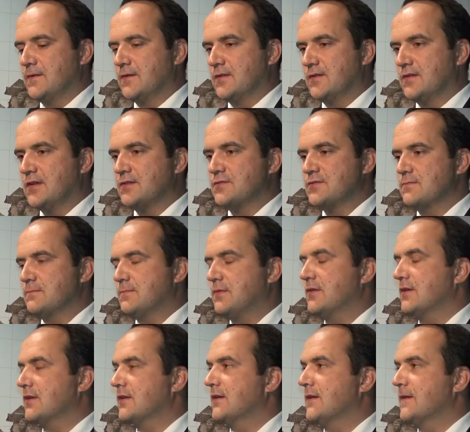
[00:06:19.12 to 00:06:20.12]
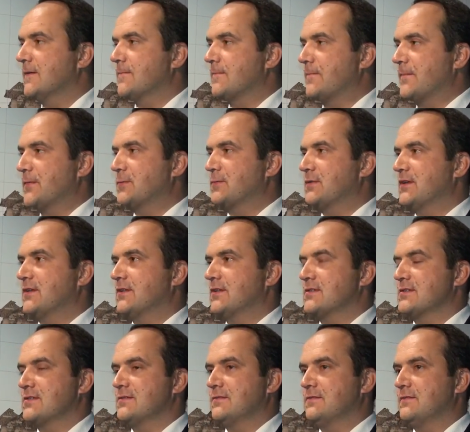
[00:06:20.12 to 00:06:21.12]
y, na czym polega
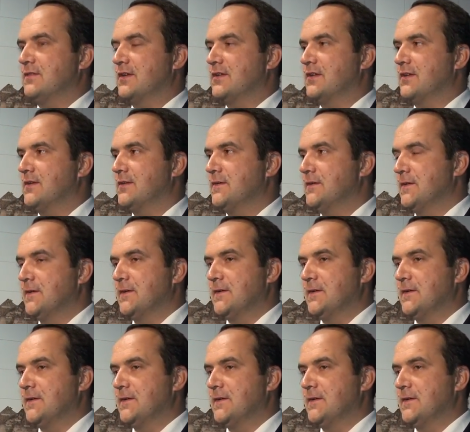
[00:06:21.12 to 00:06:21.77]
utrata zaufania,